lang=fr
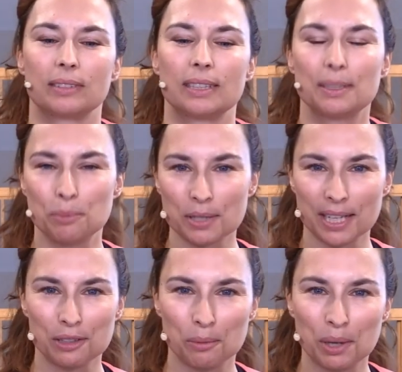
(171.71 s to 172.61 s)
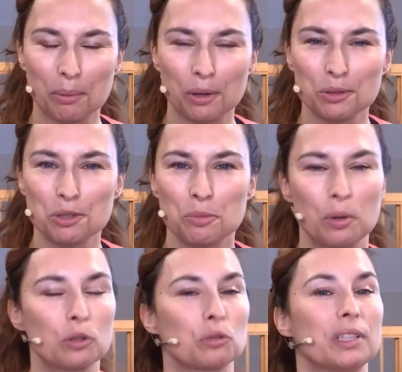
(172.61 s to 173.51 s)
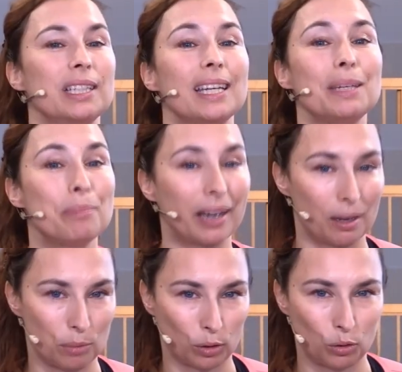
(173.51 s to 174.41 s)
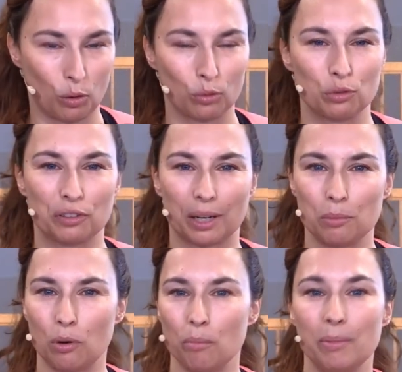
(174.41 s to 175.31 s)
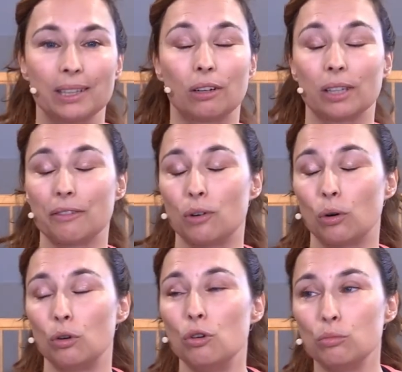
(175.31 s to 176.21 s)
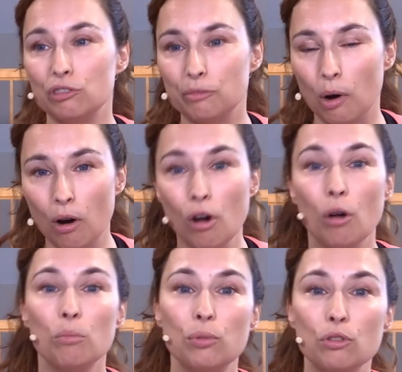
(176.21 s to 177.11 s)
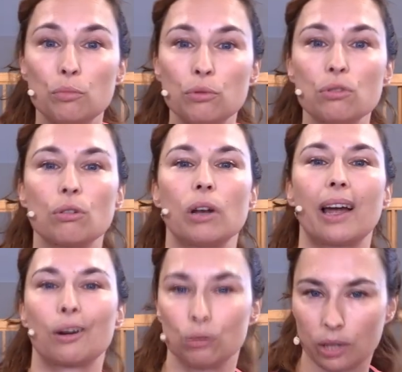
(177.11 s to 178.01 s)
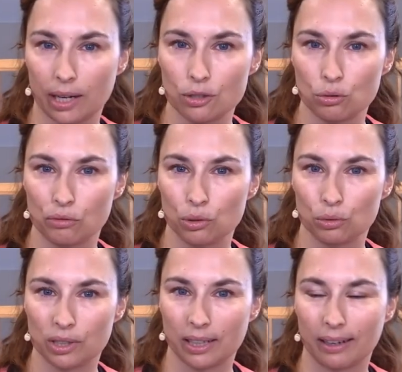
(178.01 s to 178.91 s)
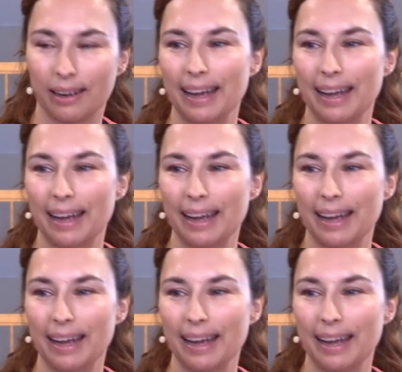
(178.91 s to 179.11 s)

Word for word: C'est pour ça que dans mon approche du sport, je trouve qu'il est hyper important de vraiment mettre en avant le mouvement, beaucoup plus que la contraction volontaire.